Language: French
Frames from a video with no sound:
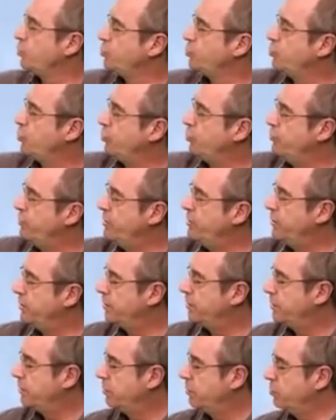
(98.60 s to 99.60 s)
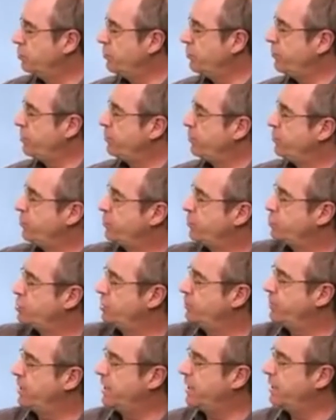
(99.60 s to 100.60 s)
aujourd'hui nous sommes sur ce
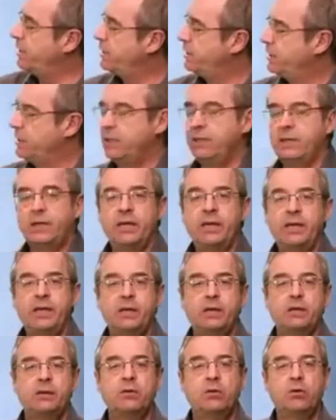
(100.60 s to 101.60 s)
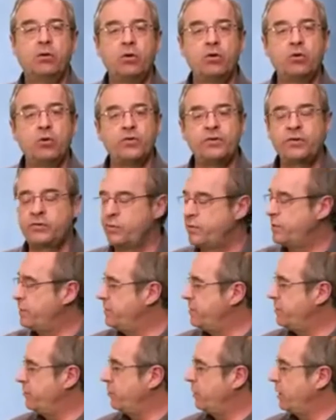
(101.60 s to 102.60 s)
schéma-là et reconstituer
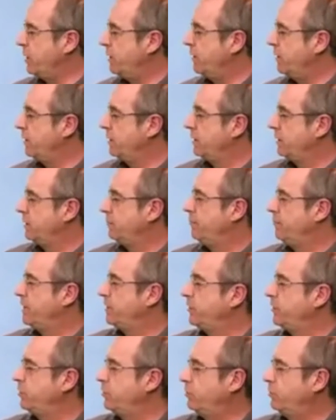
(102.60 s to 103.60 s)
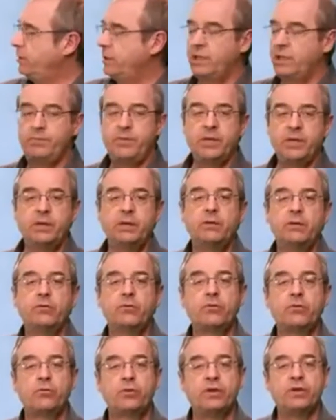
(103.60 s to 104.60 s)
cette histoire, maintenant, eh bien
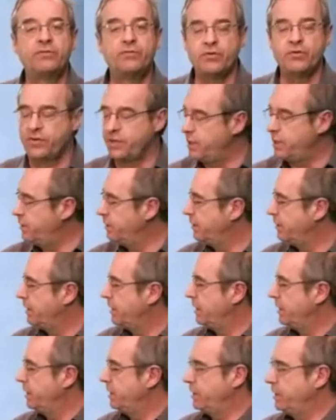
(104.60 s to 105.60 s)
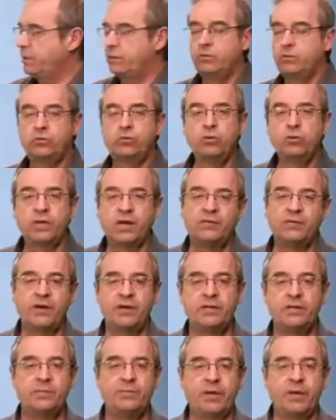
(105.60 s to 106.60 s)
ce sont les fossiles et tout le
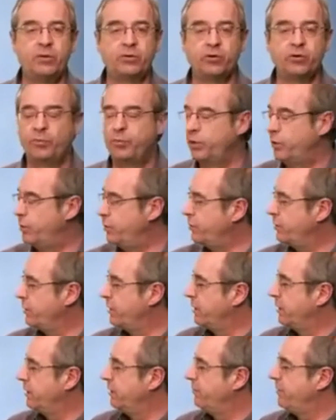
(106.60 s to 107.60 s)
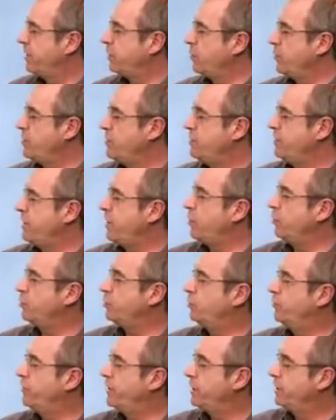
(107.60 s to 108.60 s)
travail des paléanthropologues va consister à
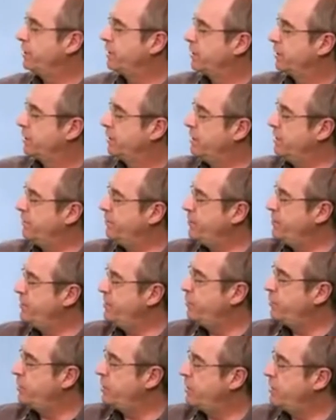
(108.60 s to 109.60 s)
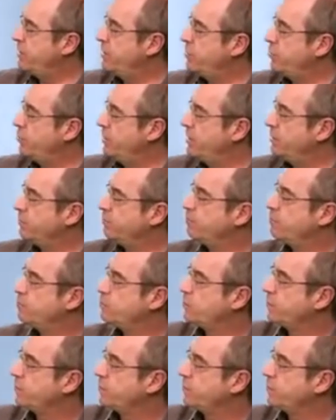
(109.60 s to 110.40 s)
retrouver les fossiles de la lignée humaine,